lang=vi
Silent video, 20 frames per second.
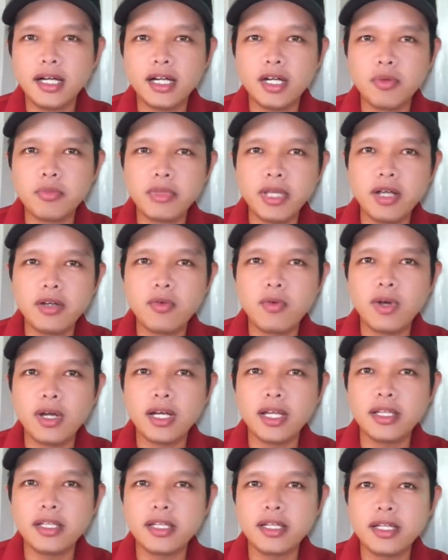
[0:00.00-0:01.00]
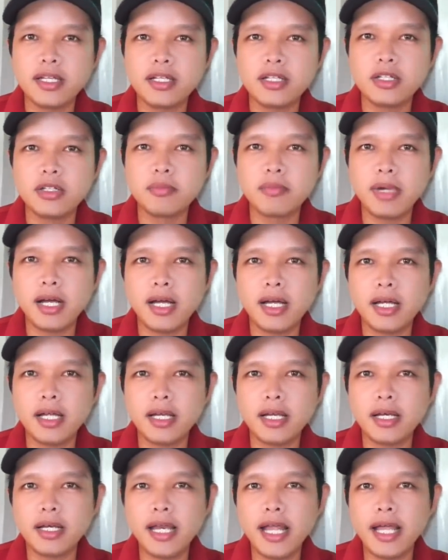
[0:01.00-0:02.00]
công nhân hoặc là những cái người
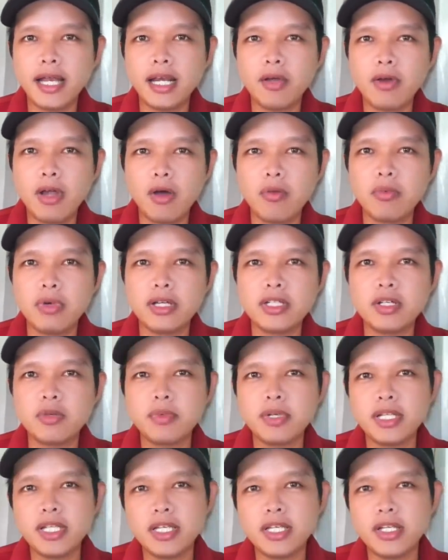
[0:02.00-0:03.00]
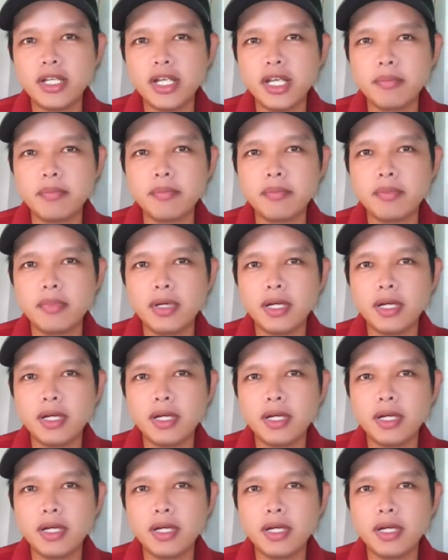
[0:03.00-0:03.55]
mà đang lao động ở trong các doanh nghiệp,